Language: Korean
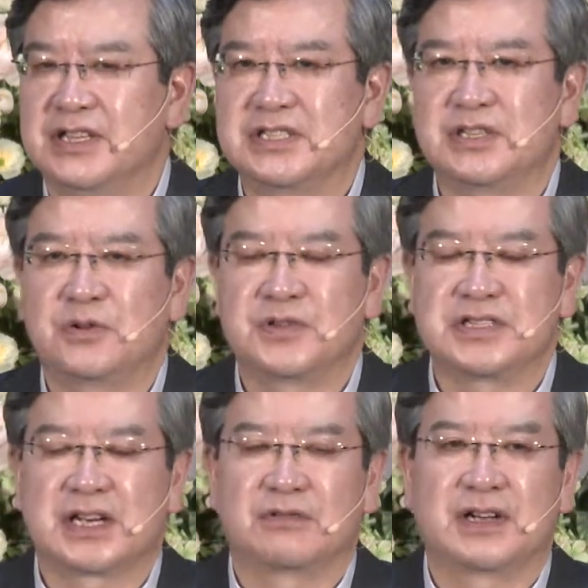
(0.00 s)

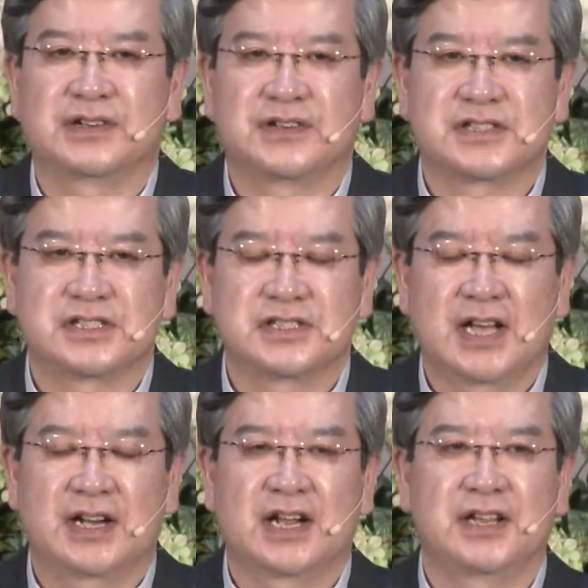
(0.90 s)
이실론자라고 하는 것은
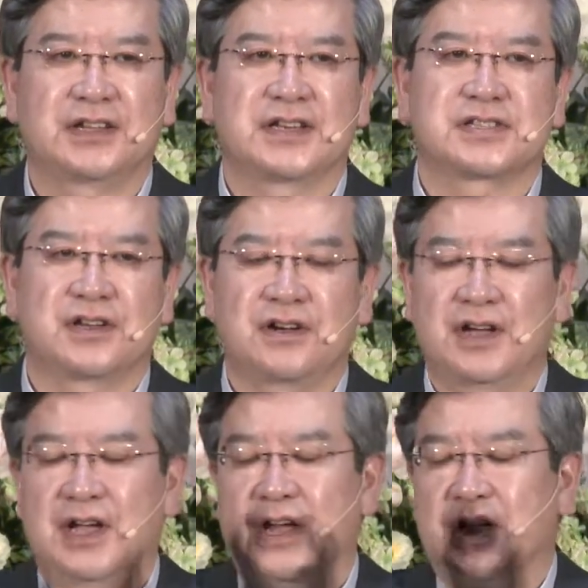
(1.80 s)

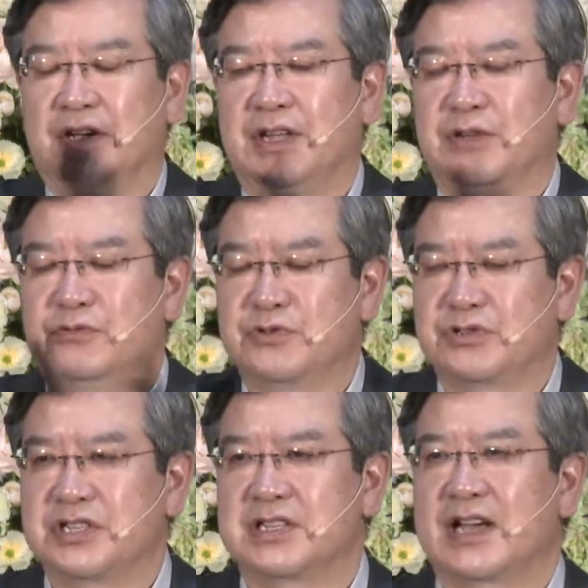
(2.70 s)
하나님께서 이
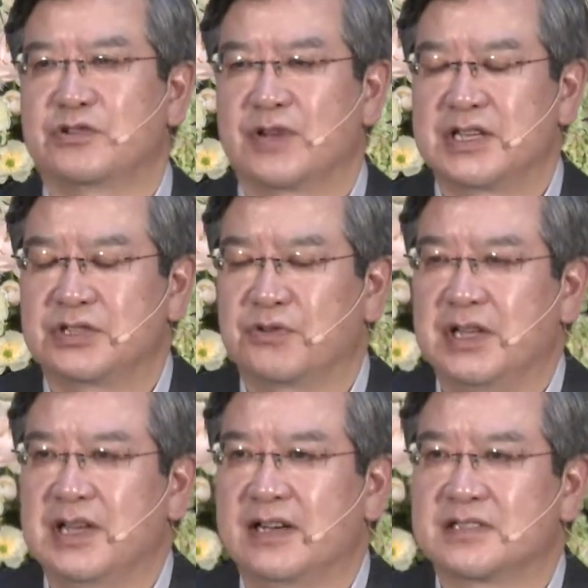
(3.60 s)
우주를 창조하시고
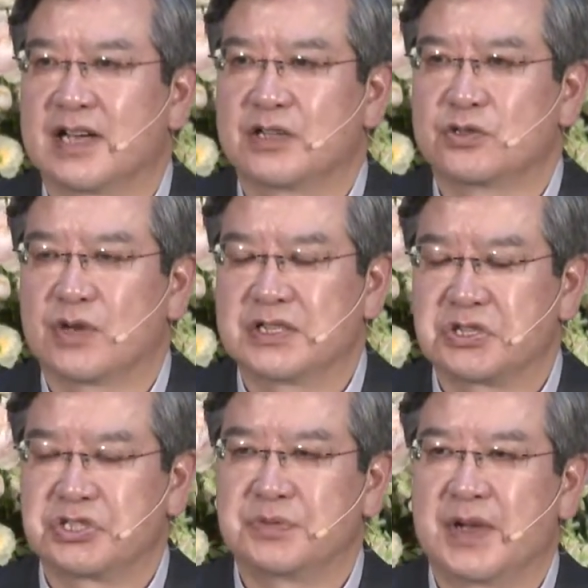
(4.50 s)
인간을
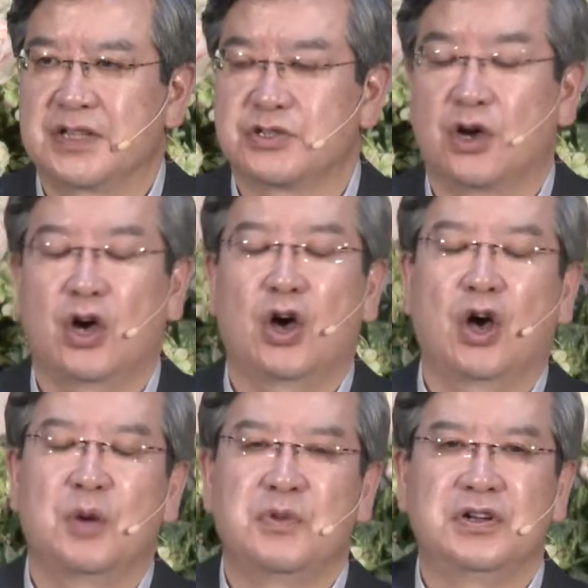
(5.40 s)
창조하셨지만
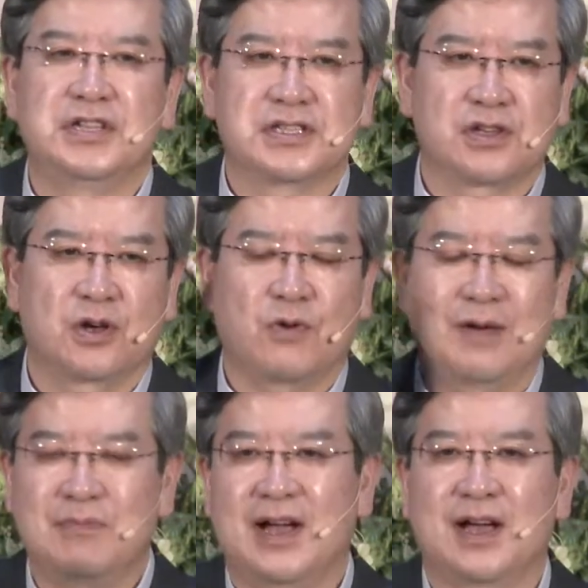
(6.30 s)
저 멀리서
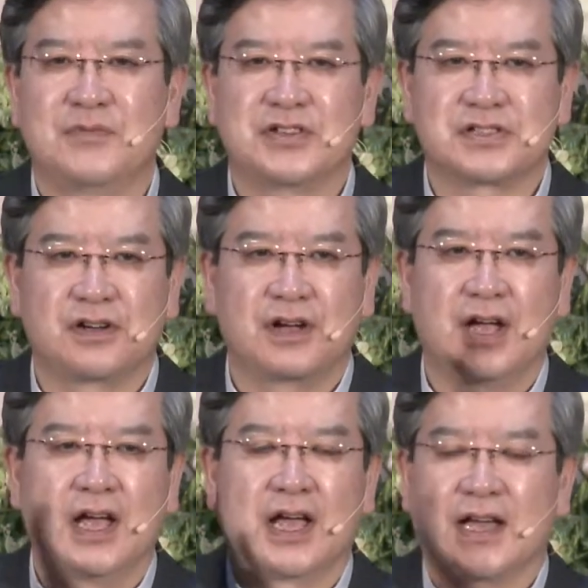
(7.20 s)
관망하면서
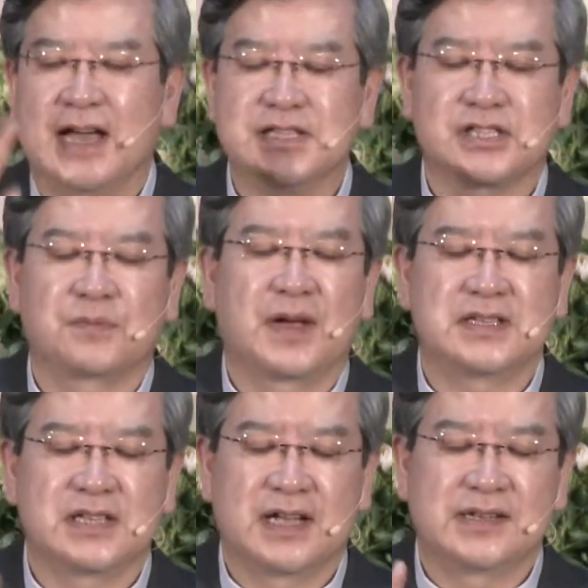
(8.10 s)

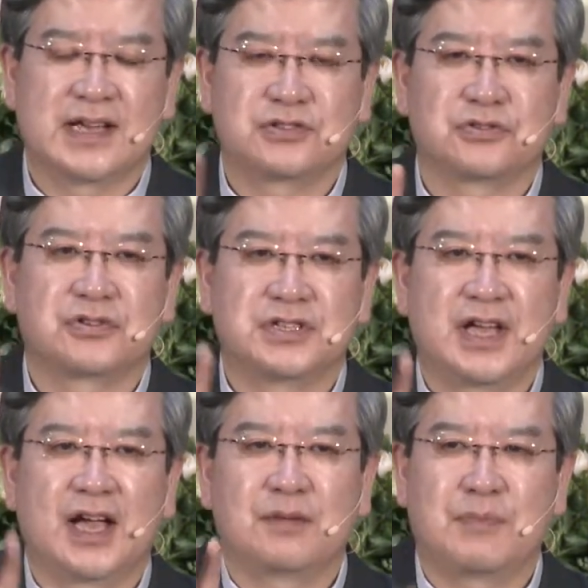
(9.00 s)
간섭하지 아니하시고
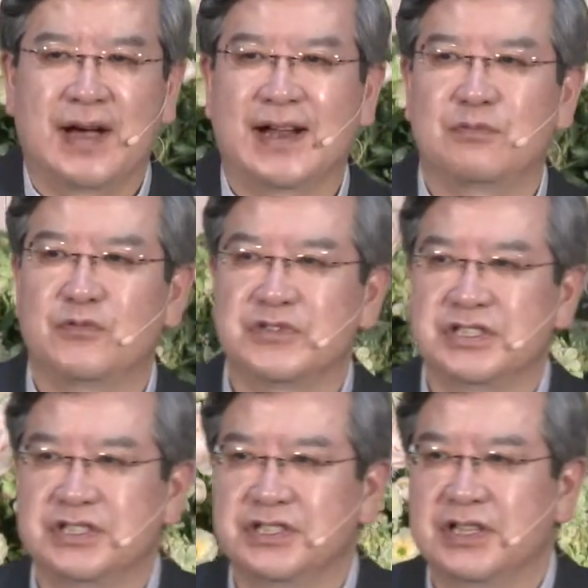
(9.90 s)
그냥
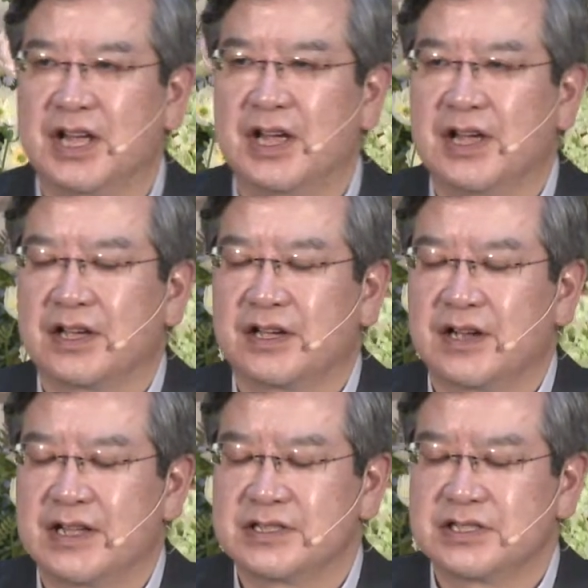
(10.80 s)
바라보시는
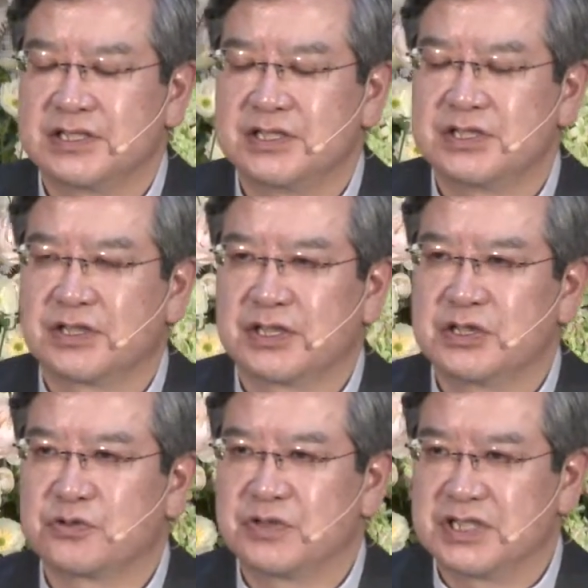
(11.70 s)
그러한
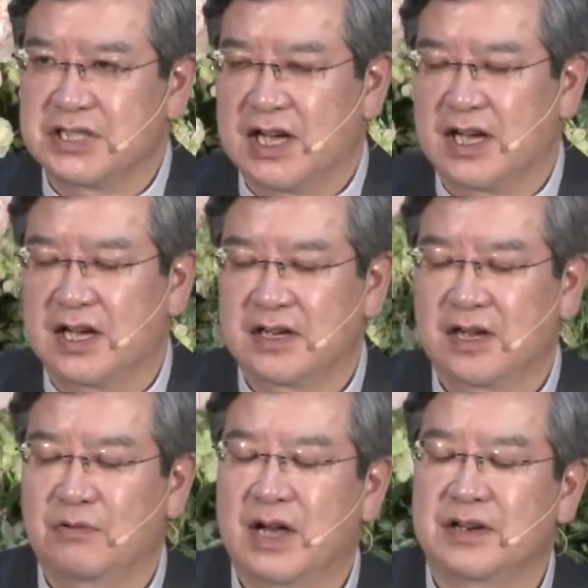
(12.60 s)
신적인
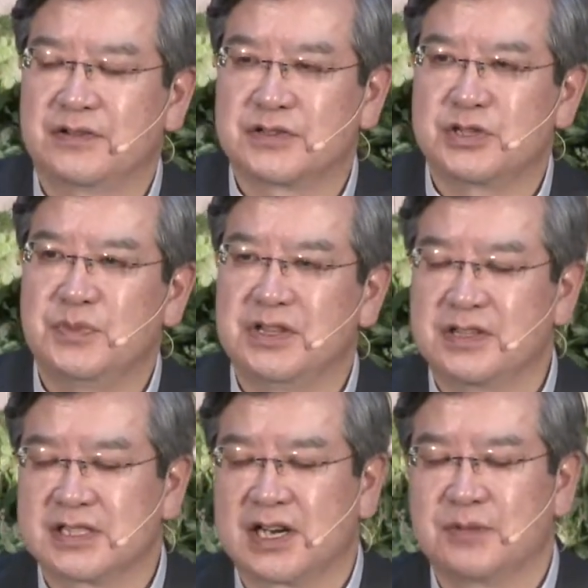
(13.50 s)
존재다라고 하는 것을
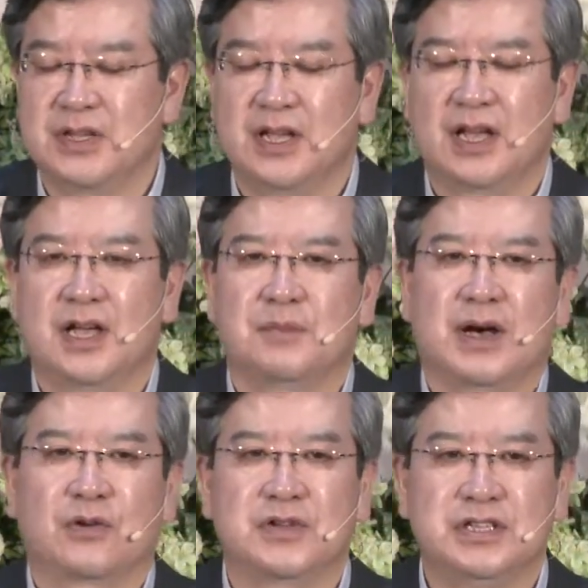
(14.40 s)
믿는 사람이
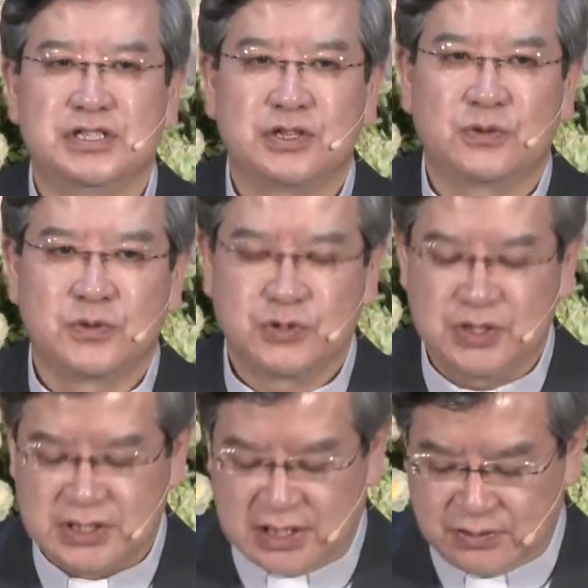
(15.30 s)
바로
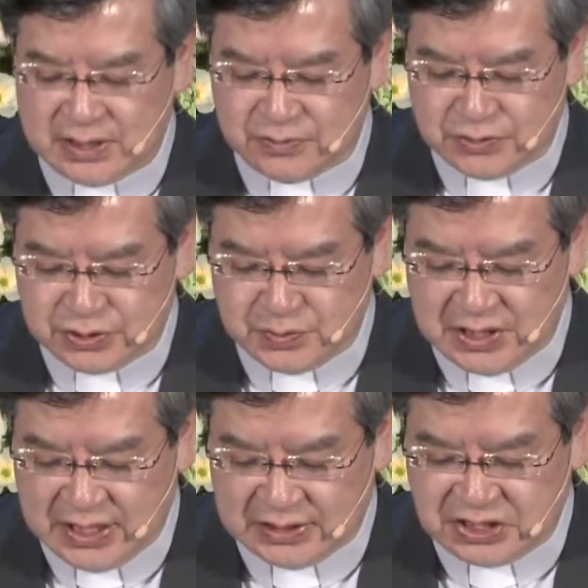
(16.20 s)
이실론주의자라고 하는
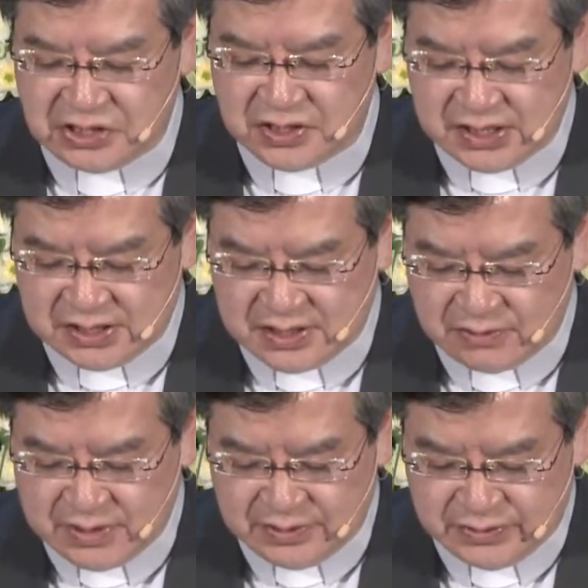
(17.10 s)
것입니다.
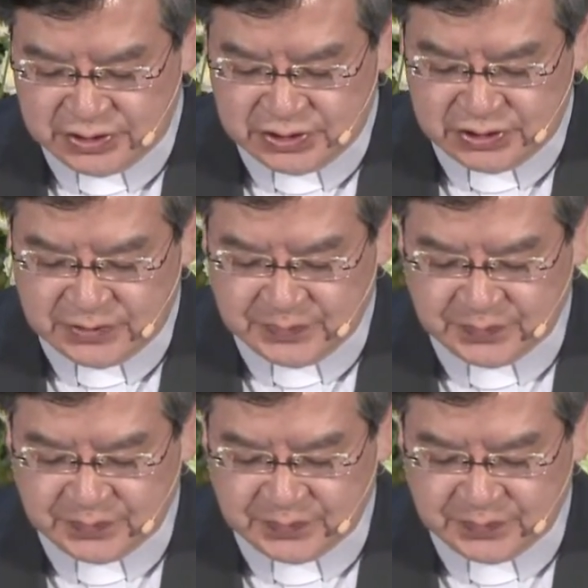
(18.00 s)
디어이스트라고 하는 것이죠.